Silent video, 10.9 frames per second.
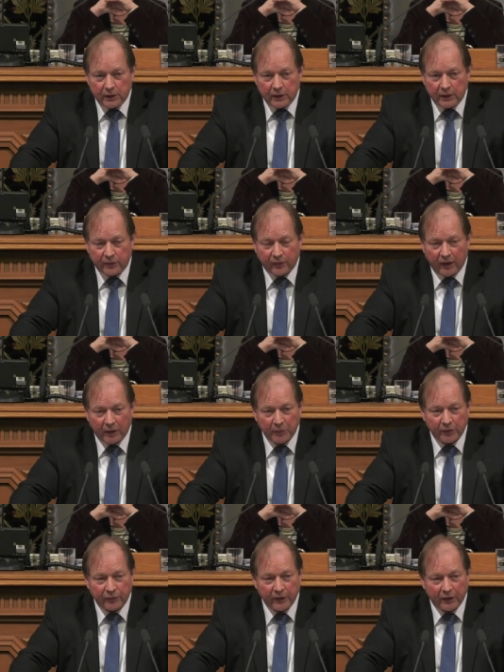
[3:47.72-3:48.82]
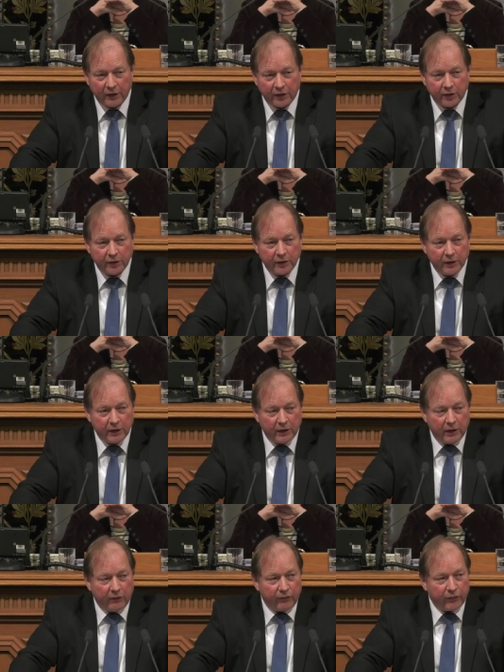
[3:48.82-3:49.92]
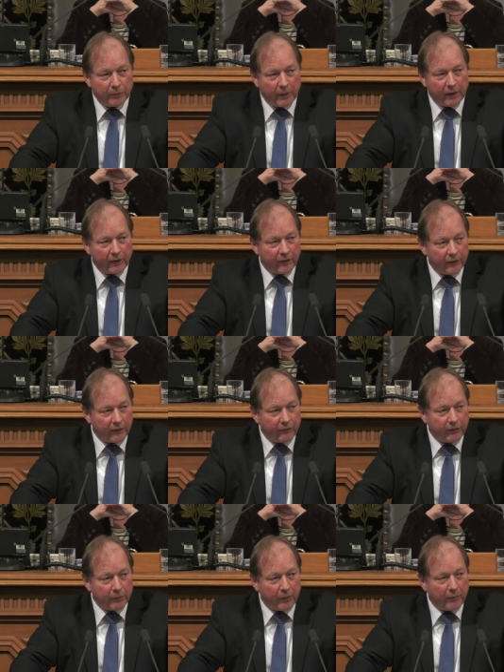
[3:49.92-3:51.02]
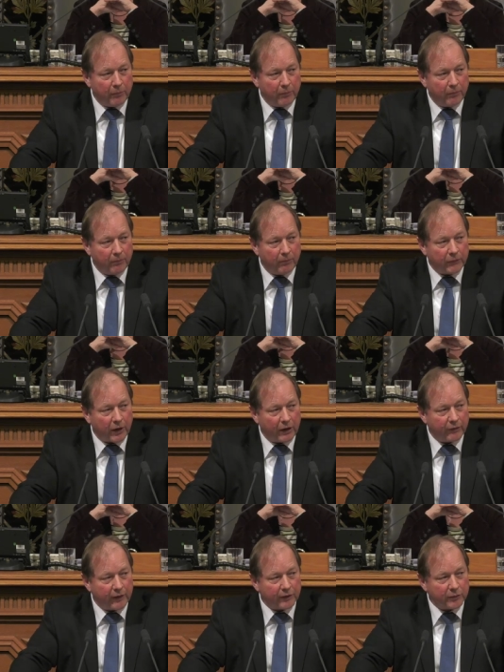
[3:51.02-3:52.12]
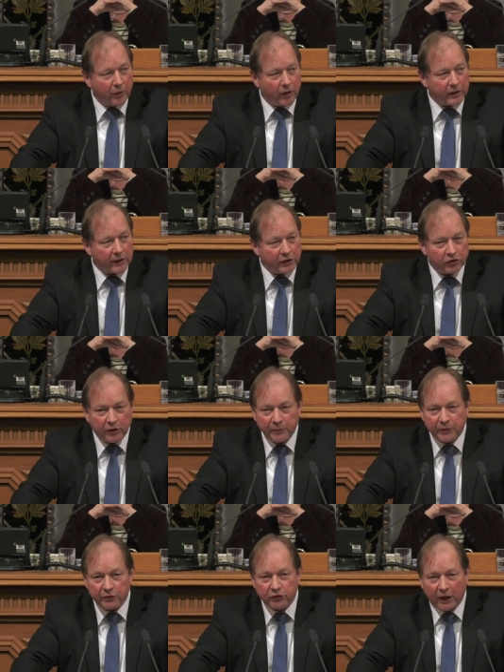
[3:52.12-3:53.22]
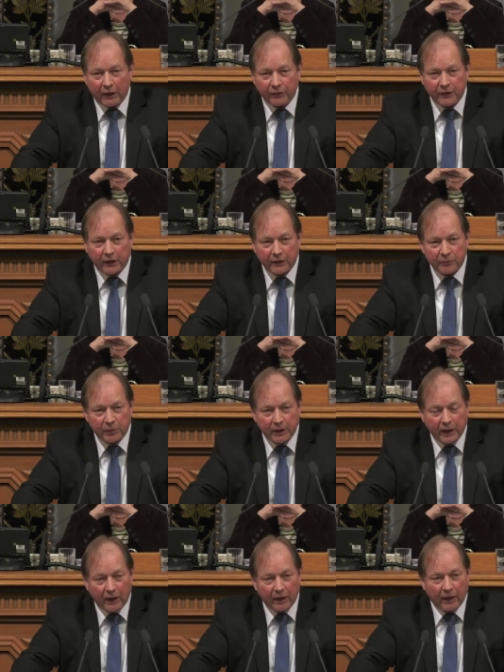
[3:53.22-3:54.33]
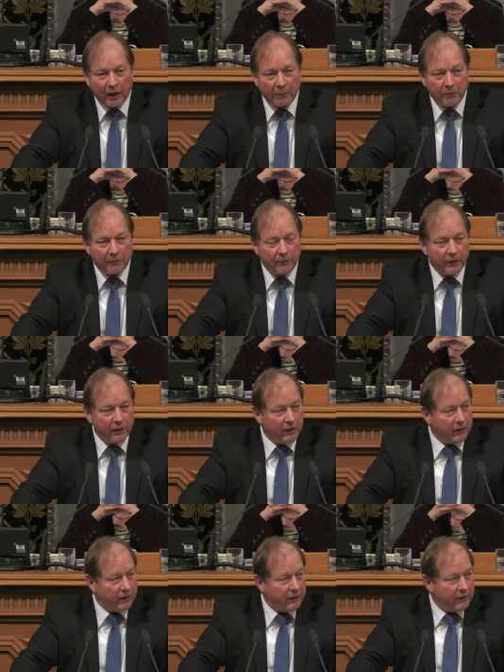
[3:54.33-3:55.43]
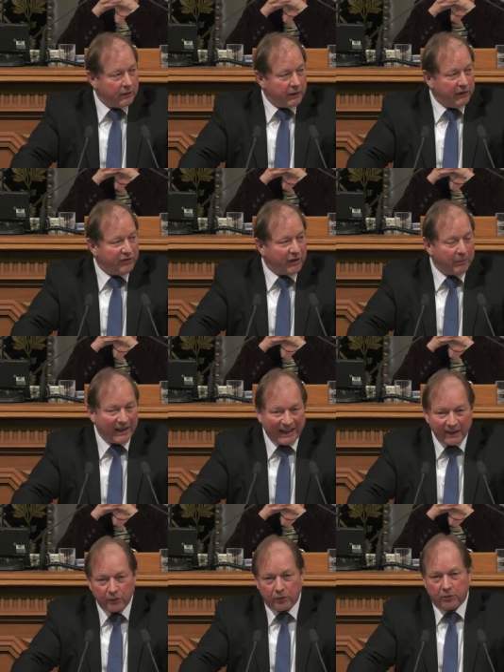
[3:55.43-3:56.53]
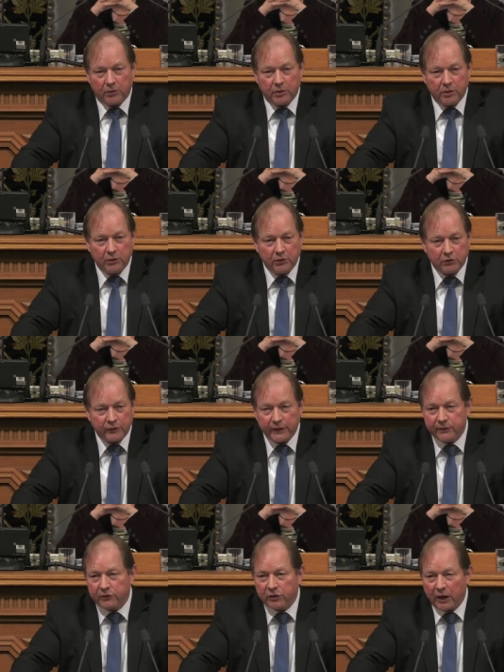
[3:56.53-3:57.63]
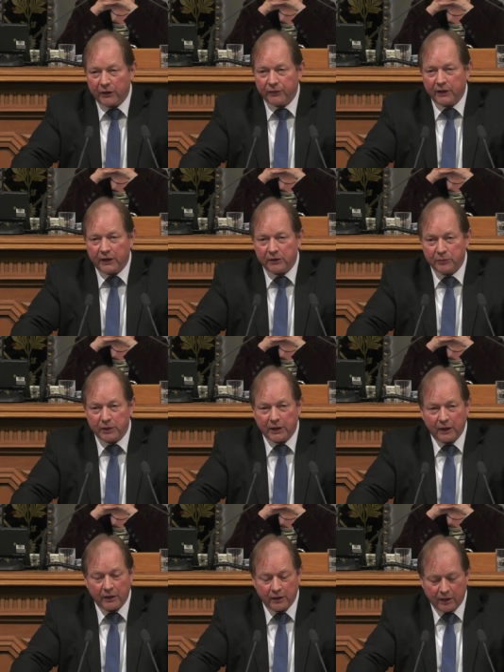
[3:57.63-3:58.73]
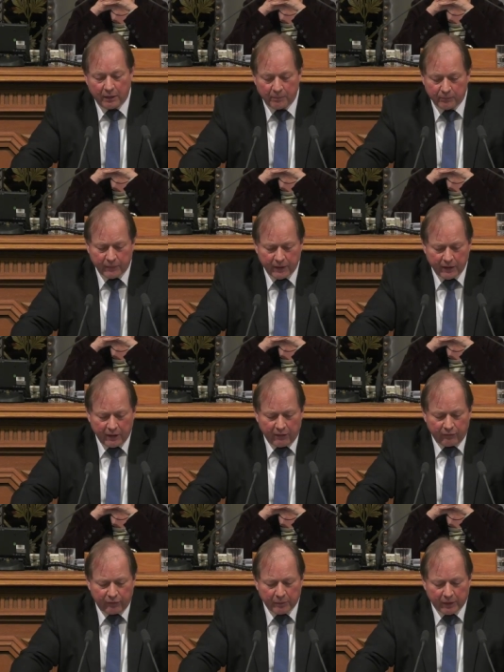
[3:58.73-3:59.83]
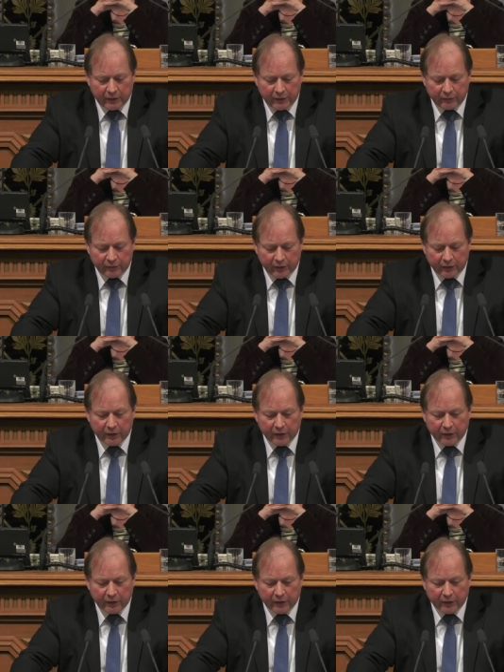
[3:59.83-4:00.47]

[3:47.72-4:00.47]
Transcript: ich frage mich wirklich, wie man, wie man teilweise Mörder, die schlimmste Straftaten begangen haben, in Verblendung schwerste Straftaten begangen haben, wie man die wirklich